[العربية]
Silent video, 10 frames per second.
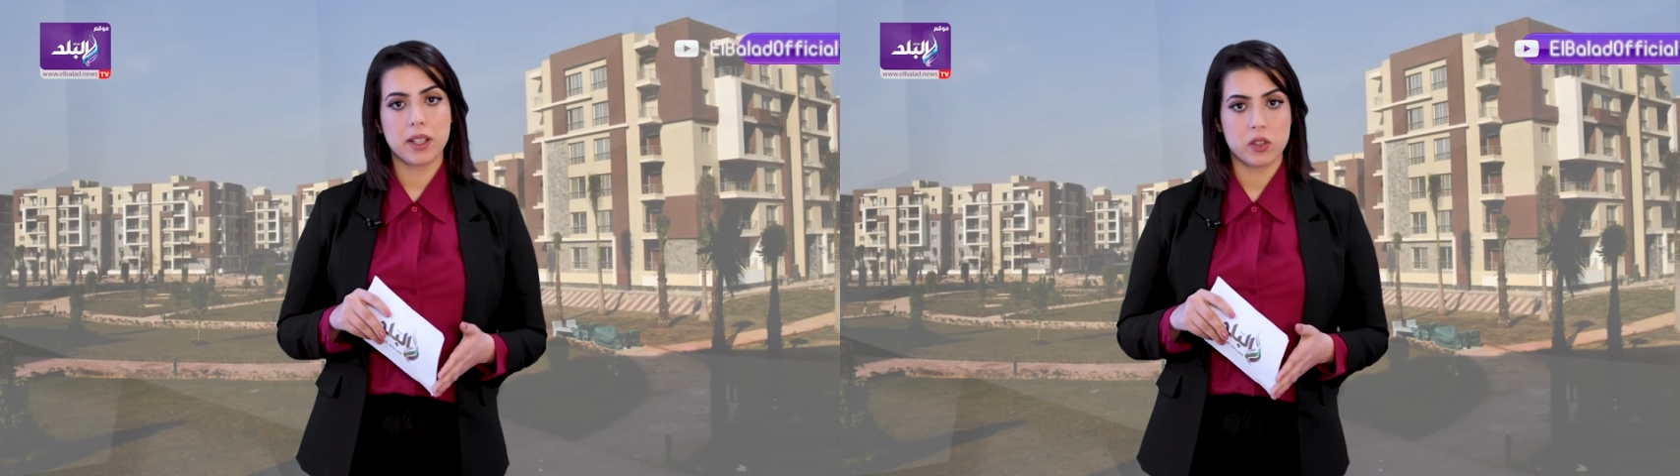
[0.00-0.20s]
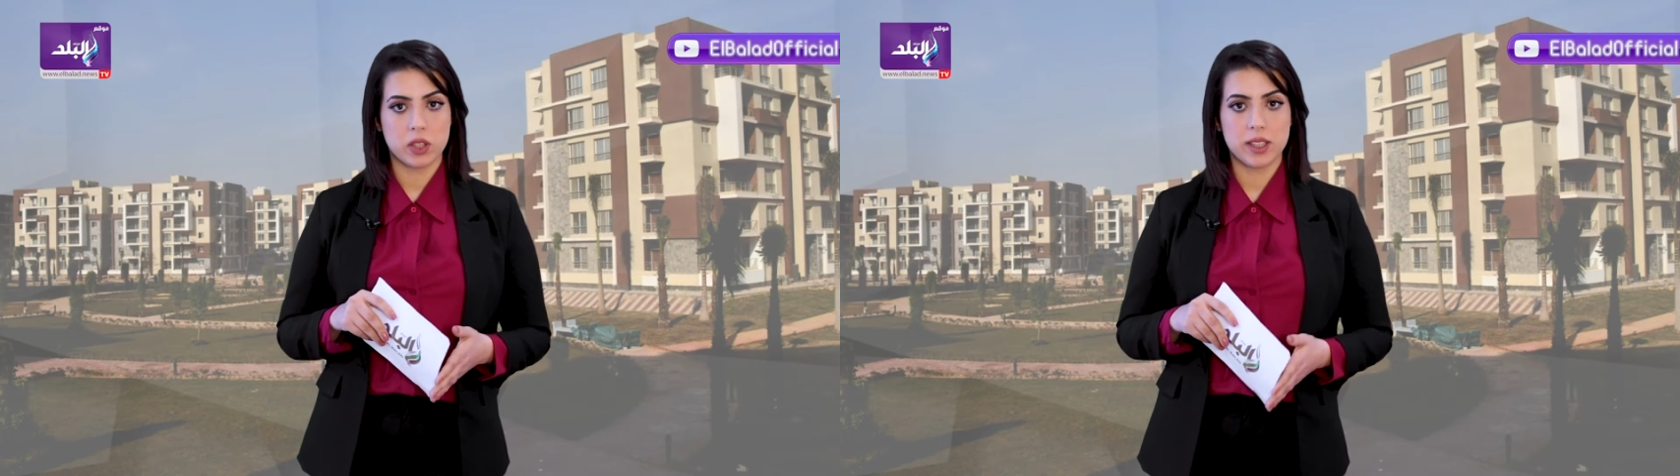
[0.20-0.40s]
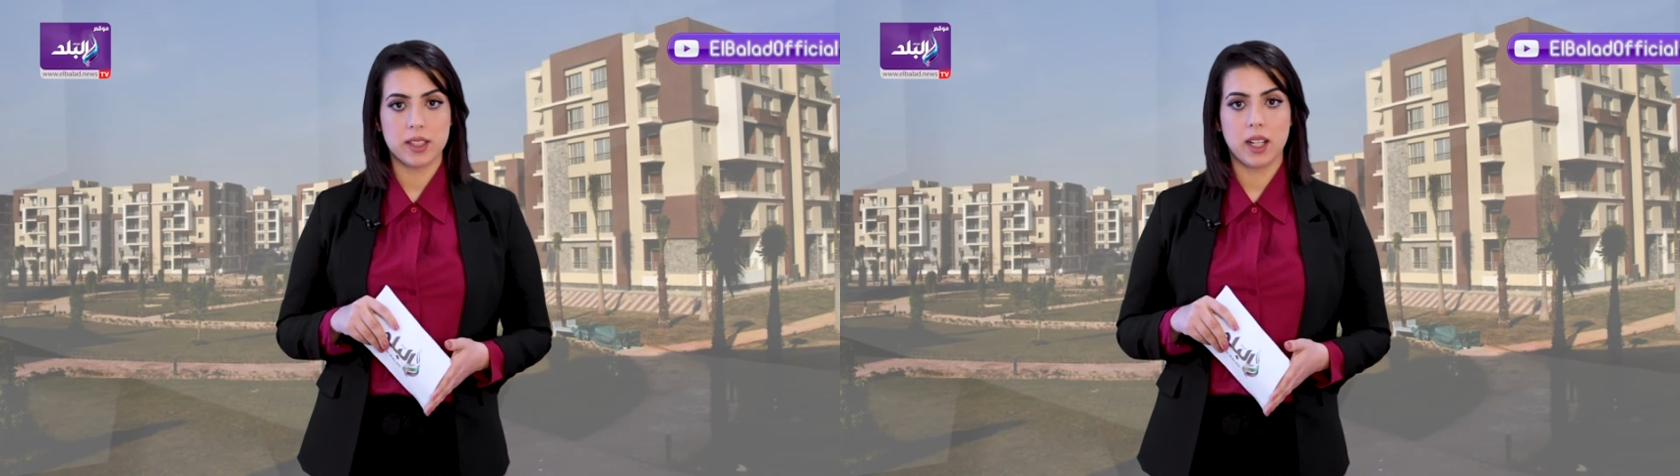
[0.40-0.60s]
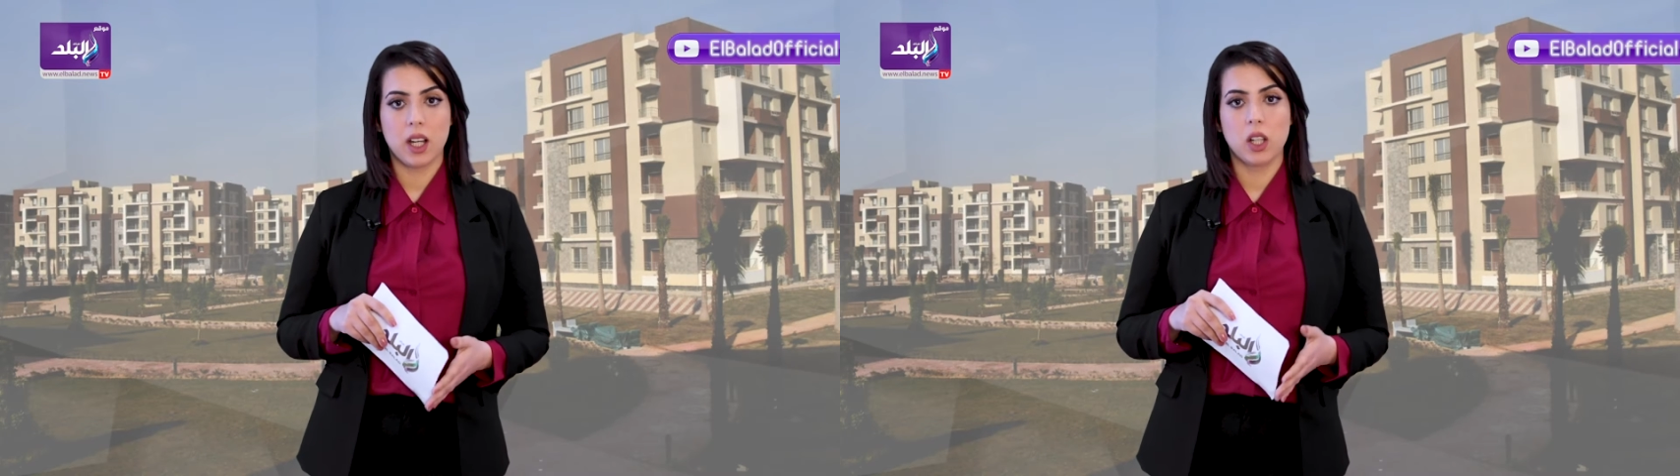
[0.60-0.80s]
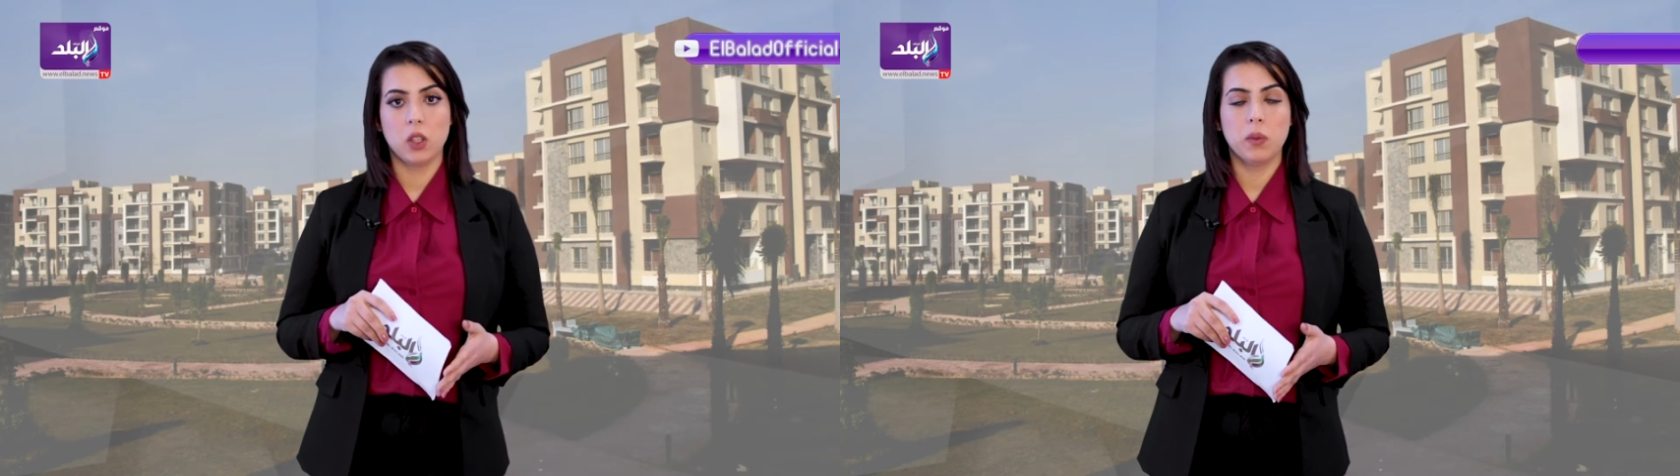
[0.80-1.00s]

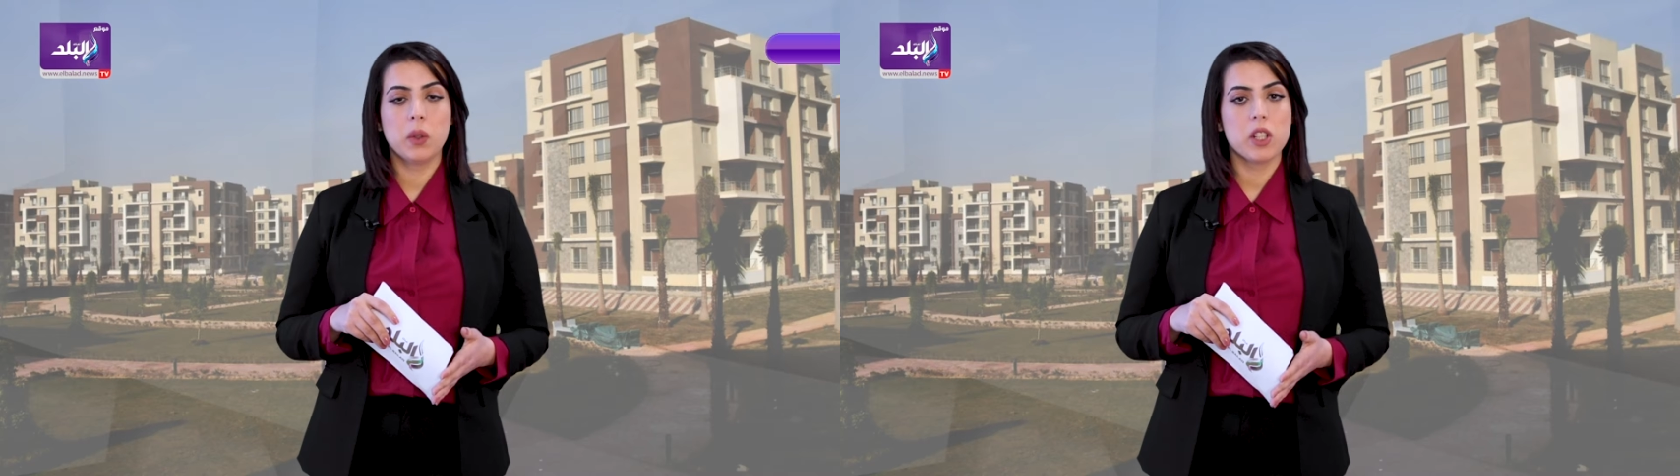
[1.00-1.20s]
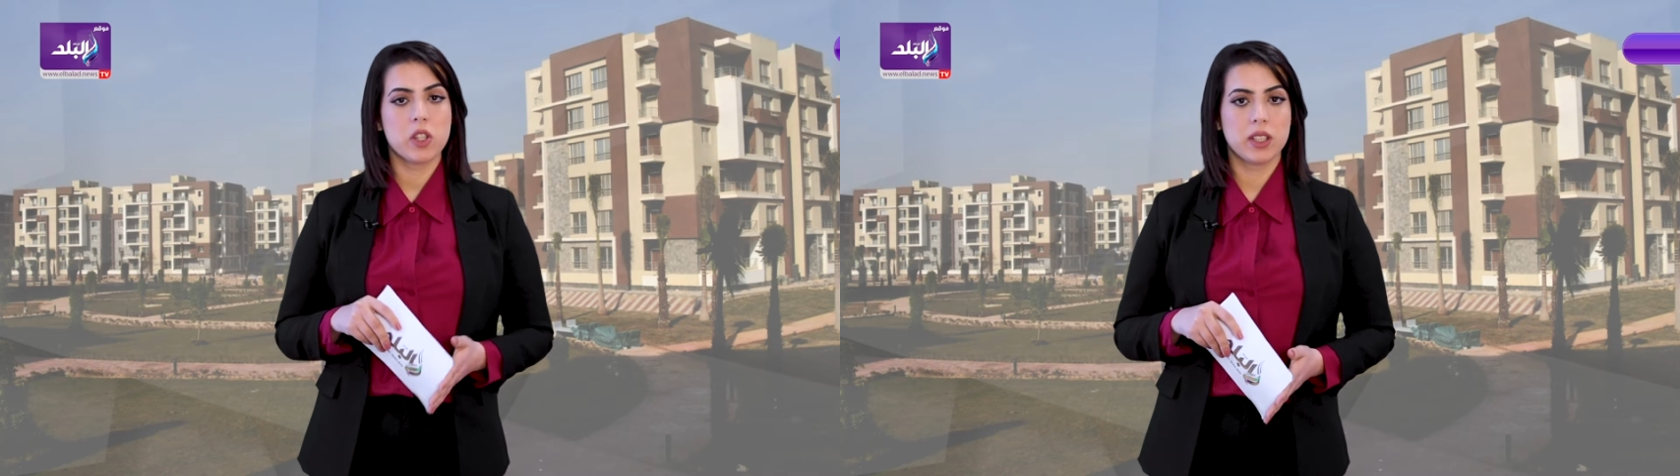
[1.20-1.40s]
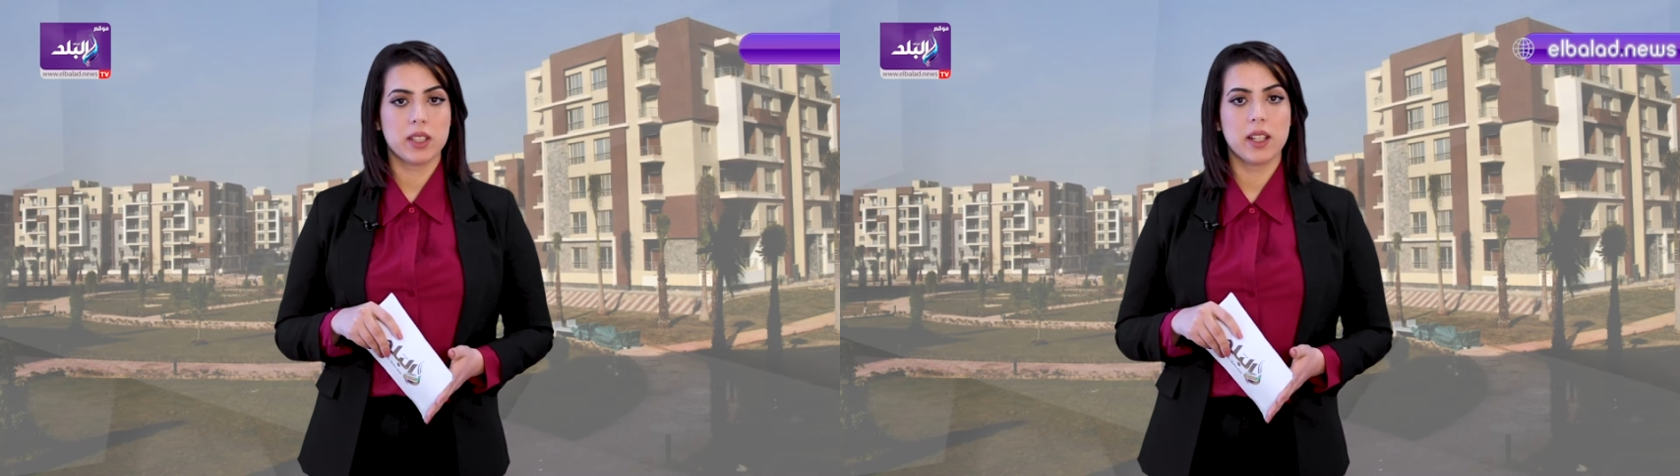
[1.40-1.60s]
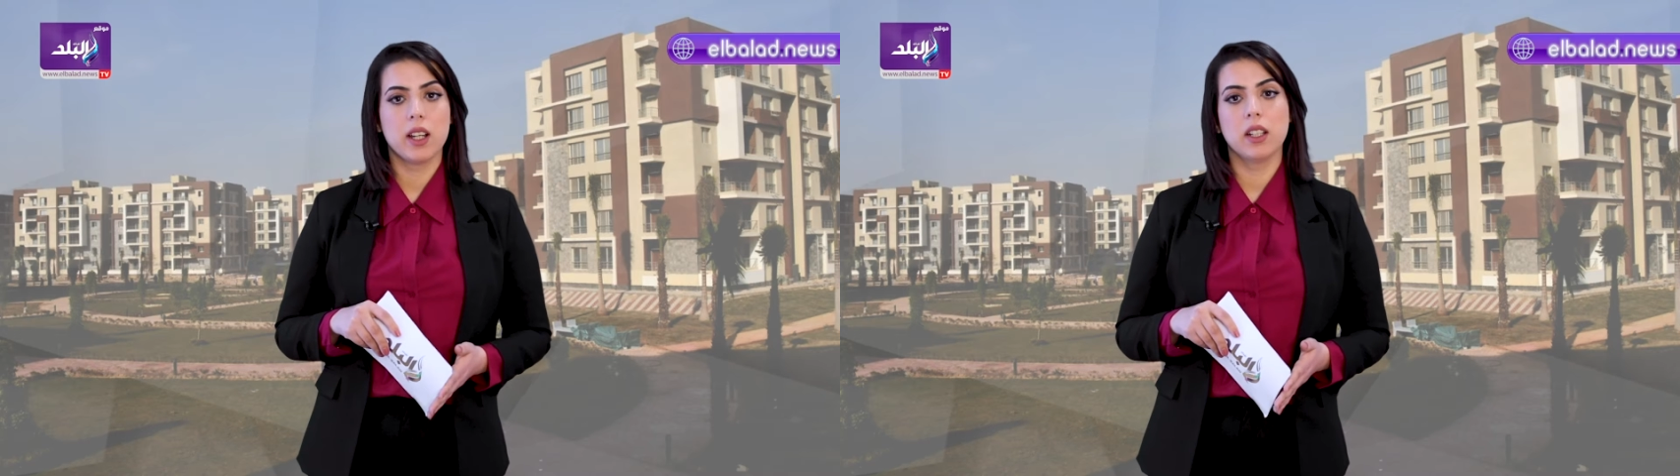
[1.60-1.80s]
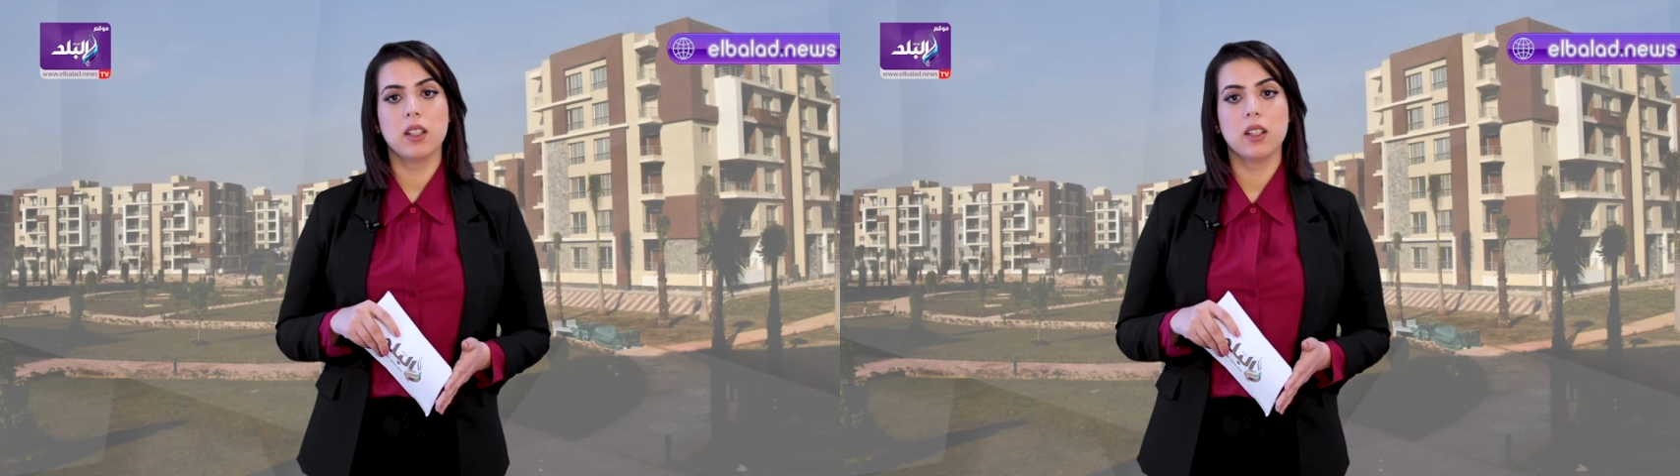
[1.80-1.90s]
الجديدة العبور الجديدة